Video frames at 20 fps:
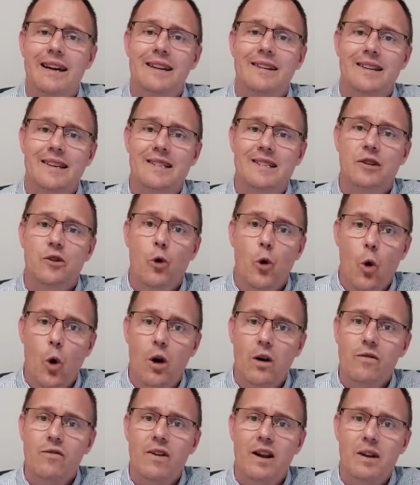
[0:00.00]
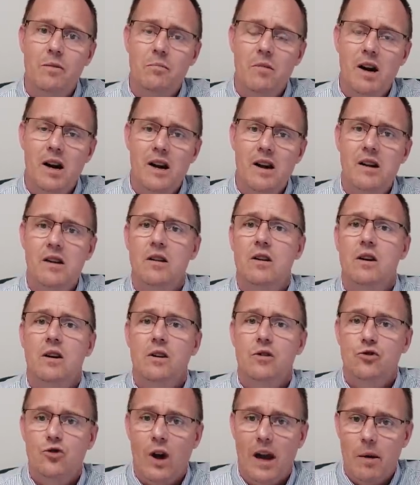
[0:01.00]
dass sie irgendwann mal
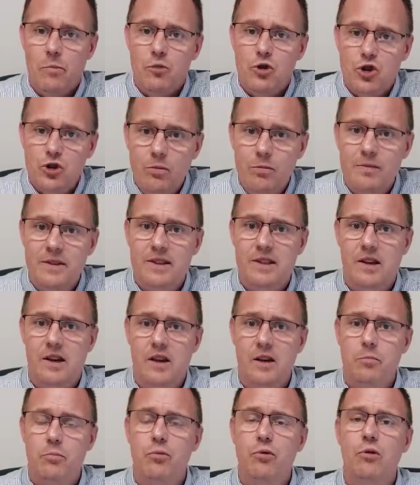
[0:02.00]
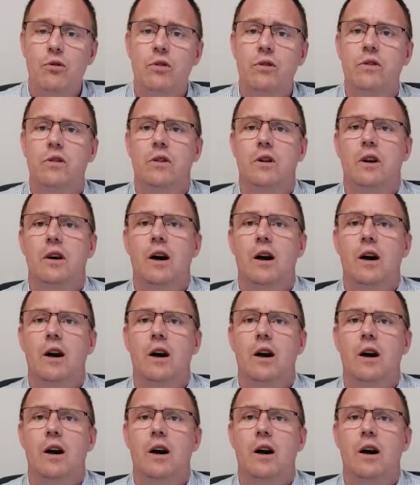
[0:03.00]
zu einem bestimmten Zeitpunkt